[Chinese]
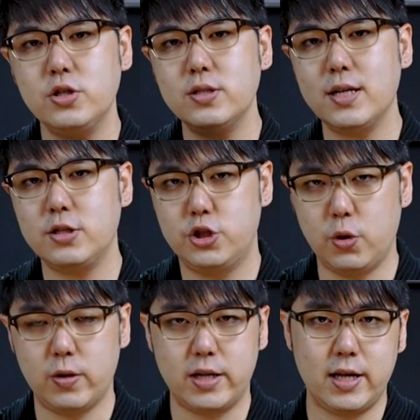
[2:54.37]
是在
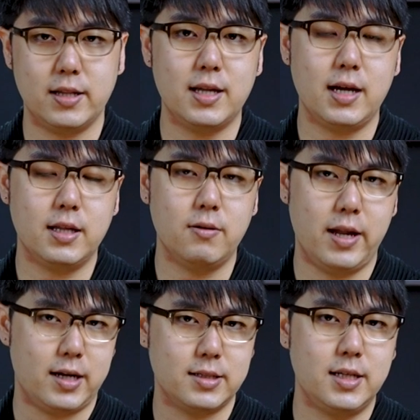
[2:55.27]
90年代到
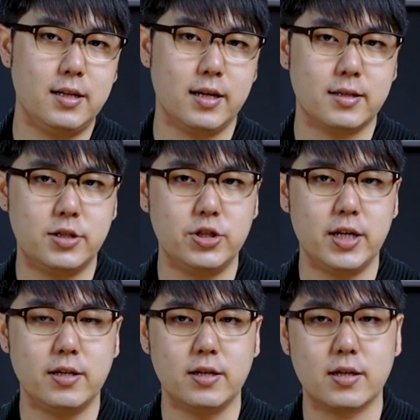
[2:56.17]
2000年之
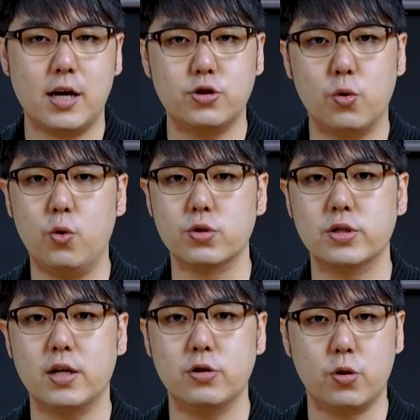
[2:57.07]
间呢，台中火车
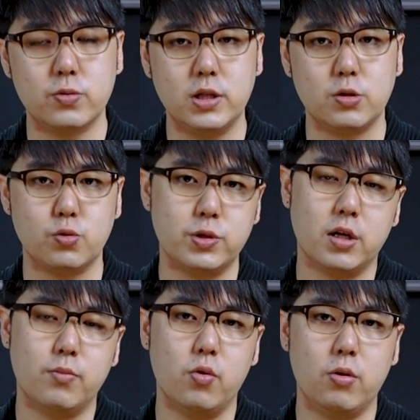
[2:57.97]
站的荣景逐
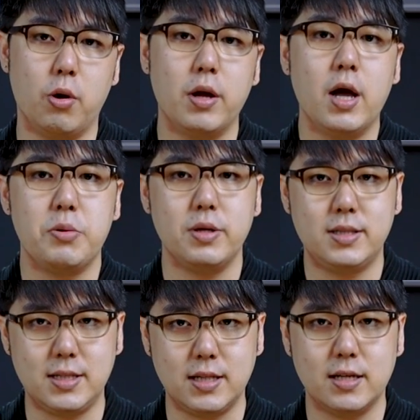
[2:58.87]
渐的没落，因为
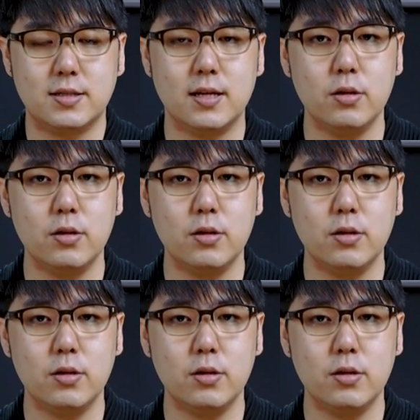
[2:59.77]
几年间